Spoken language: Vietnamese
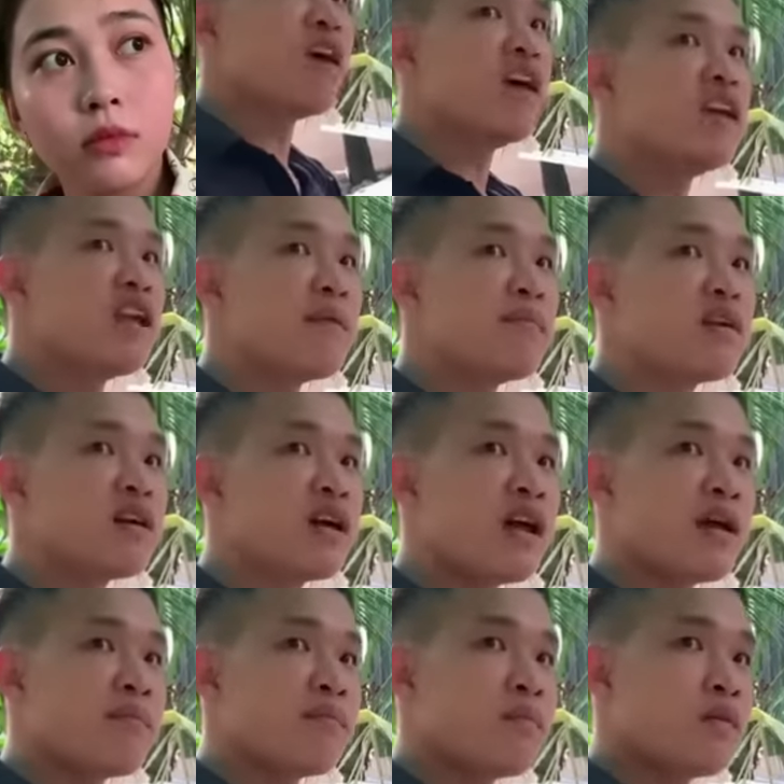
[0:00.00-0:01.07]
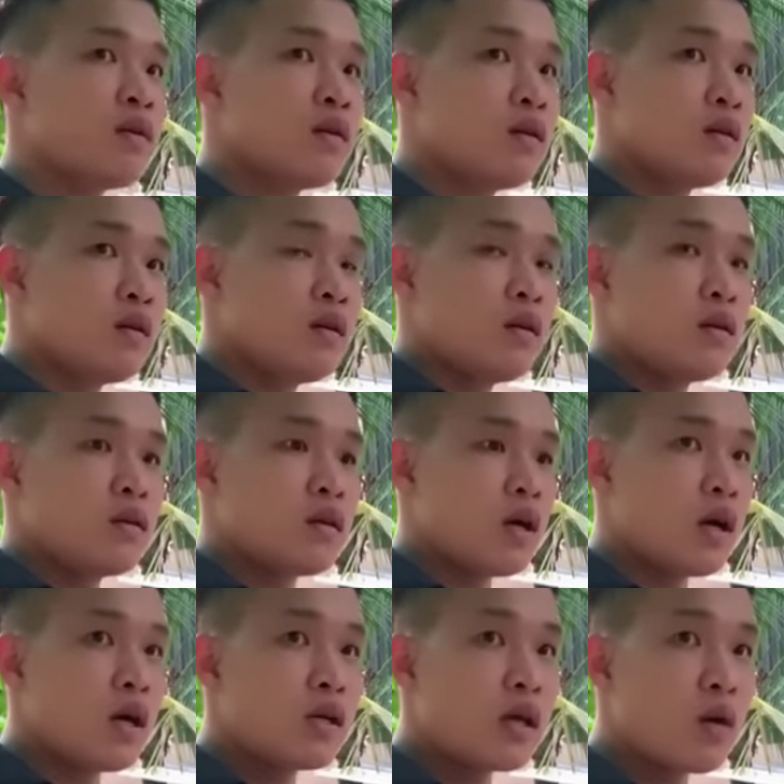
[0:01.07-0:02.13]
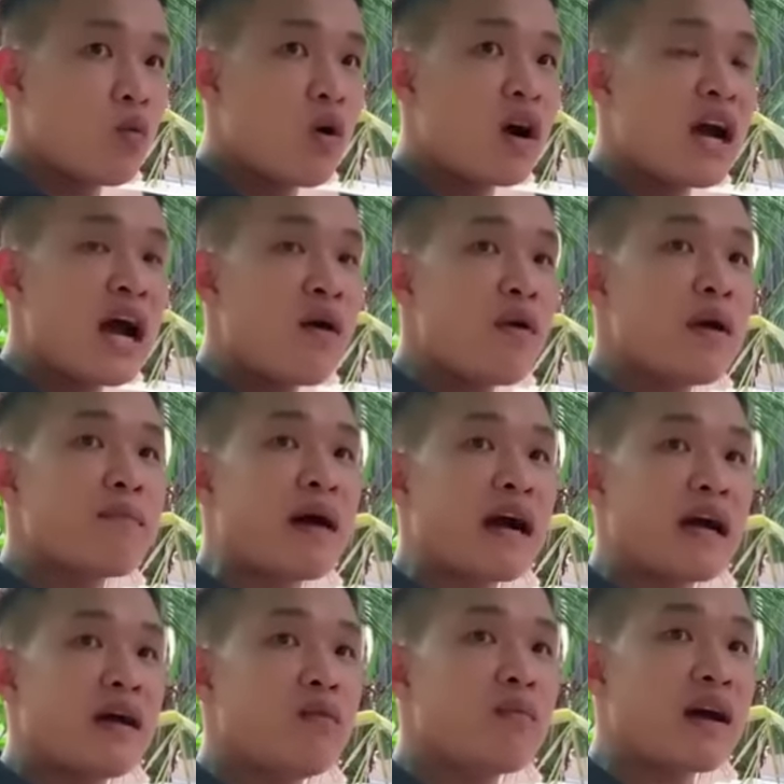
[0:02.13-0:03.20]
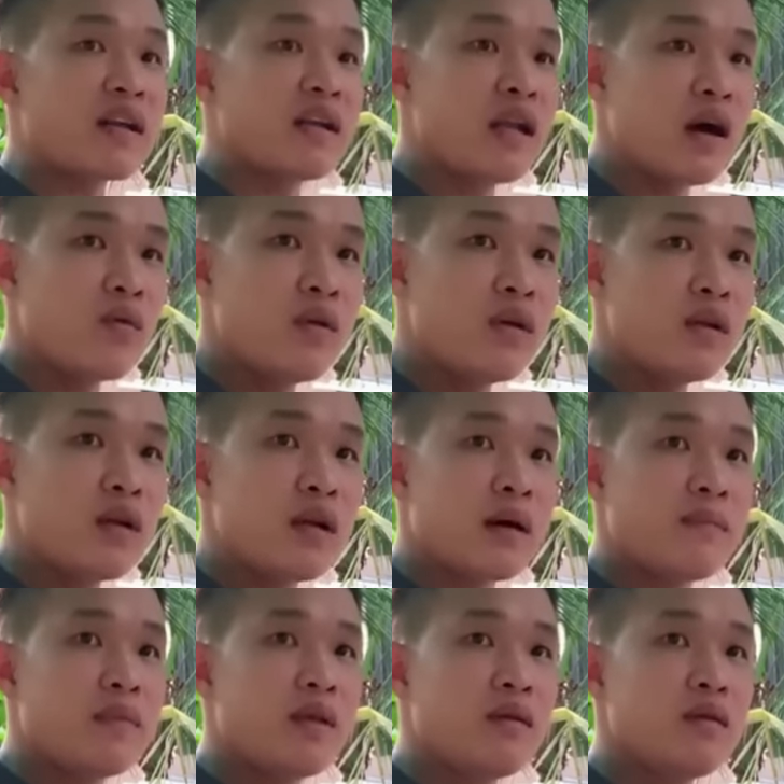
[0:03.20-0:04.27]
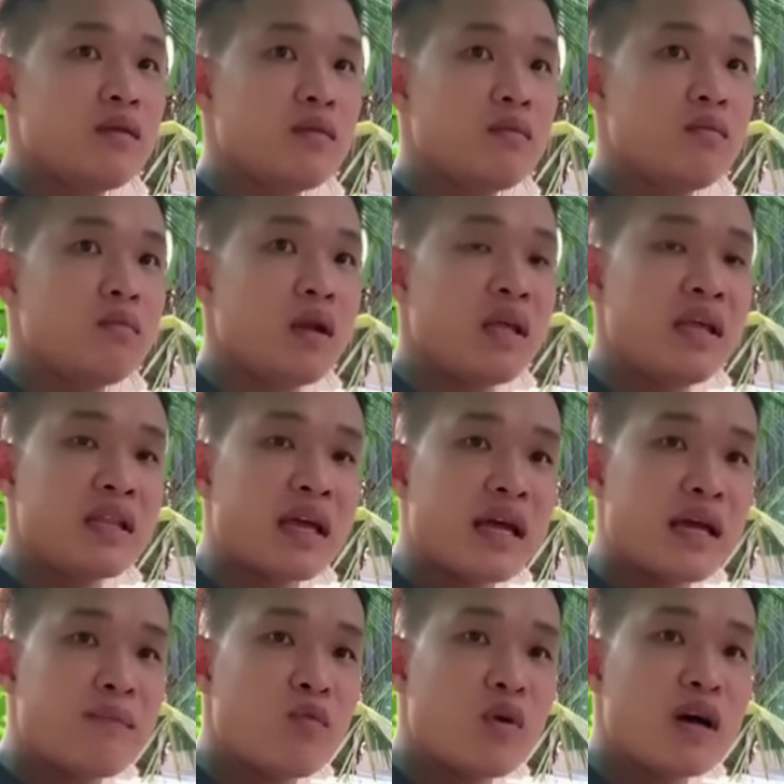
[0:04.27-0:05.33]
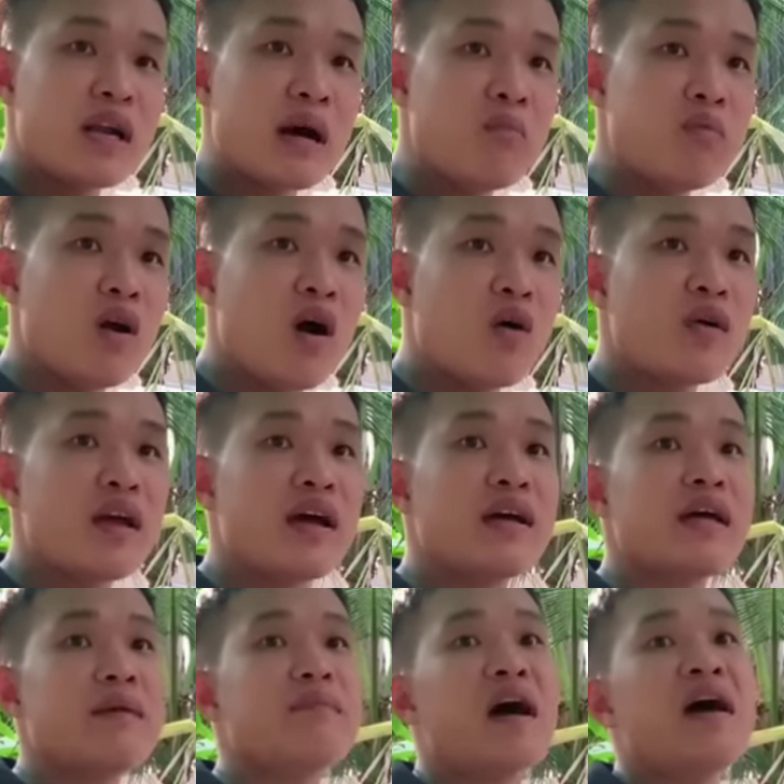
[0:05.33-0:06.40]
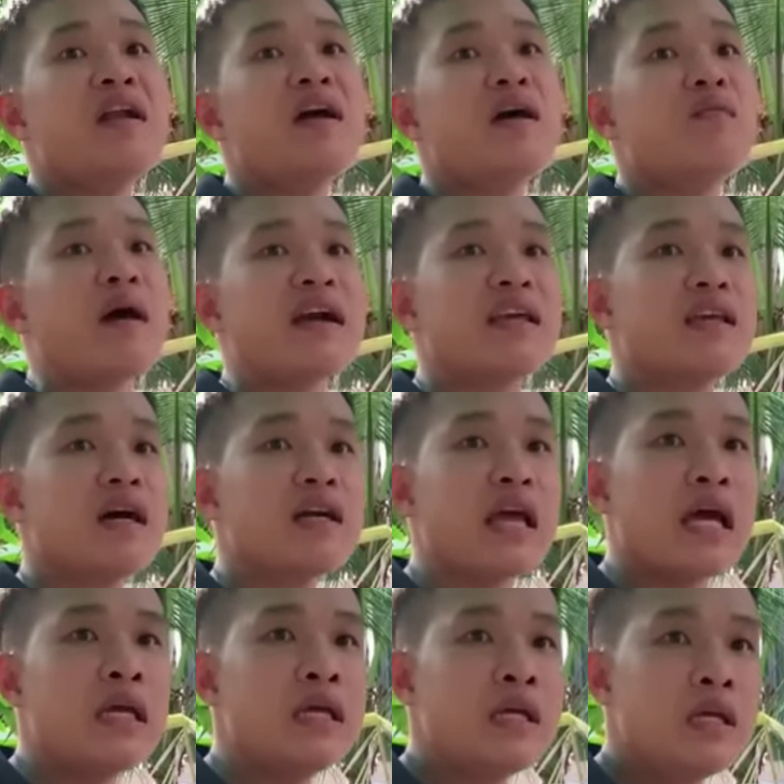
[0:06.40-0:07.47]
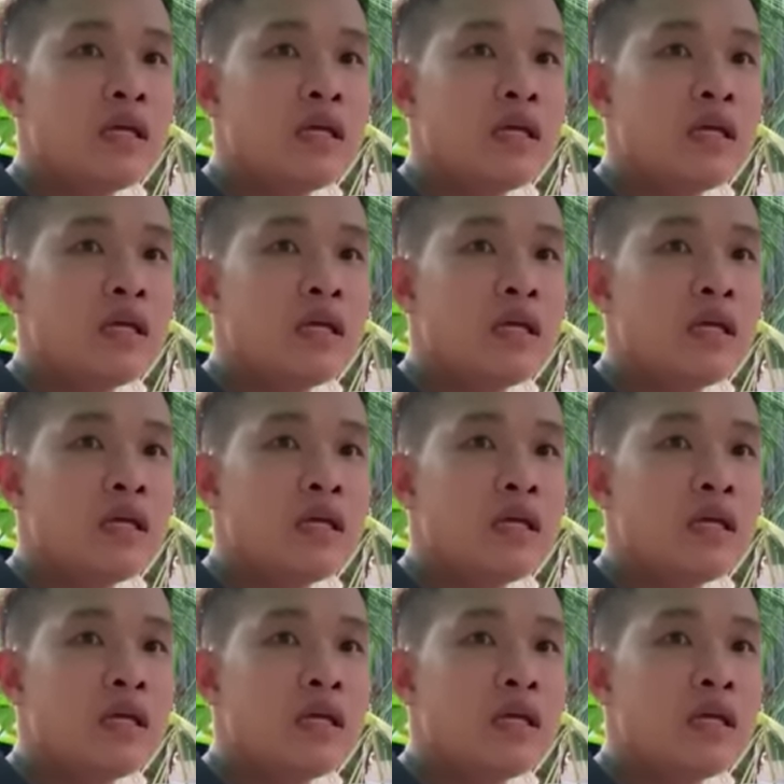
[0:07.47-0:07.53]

phung phí dữ lắm rồi đó nghe em trời ơi trời quần áo em mặc em không mặc thì thôi làm gì em lấy tiền em mua cái đống đồ về em để đó em không mặc gì cho vậy